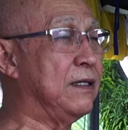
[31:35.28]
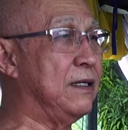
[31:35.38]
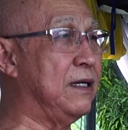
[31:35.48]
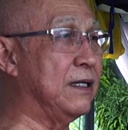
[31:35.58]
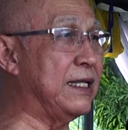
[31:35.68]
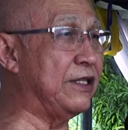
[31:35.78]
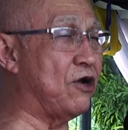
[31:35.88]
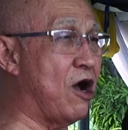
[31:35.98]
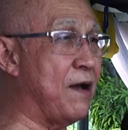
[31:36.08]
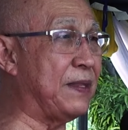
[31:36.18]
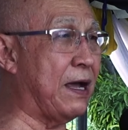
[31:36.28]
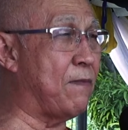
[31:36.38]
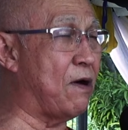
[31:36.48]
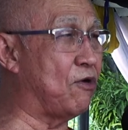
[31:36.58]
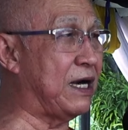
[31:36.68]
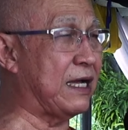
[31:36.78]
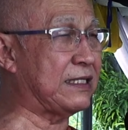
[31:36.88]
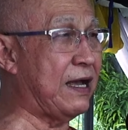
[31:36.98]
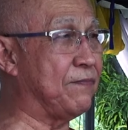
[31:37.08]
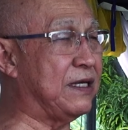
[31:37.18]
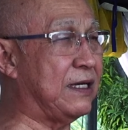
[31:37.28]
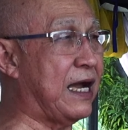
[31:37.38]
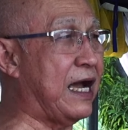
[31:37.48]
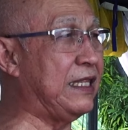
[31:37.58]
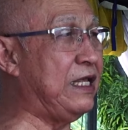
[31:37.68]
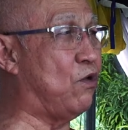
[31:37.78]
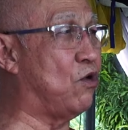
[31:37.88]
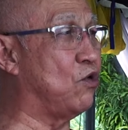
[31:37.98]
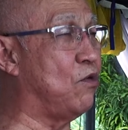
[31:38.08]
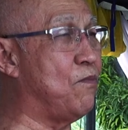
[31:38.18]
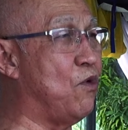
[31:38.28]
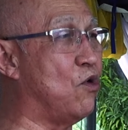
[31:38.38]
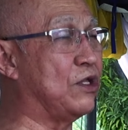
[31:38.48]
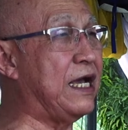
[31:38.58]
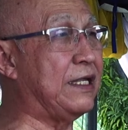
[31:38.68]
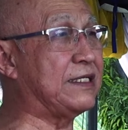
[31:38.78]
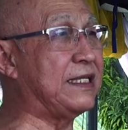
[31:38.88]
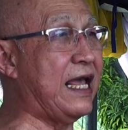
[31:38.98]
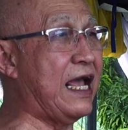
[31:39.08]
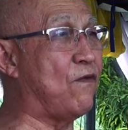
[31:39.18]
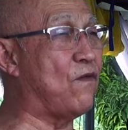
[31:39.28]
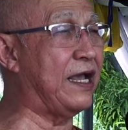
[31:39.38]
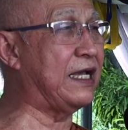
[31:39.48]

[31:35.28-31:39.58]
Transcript: หรือได้น้อมนำเอาหลักธรรมทั้งหลายที่องค์หลวงปู่ได้แสดงไว้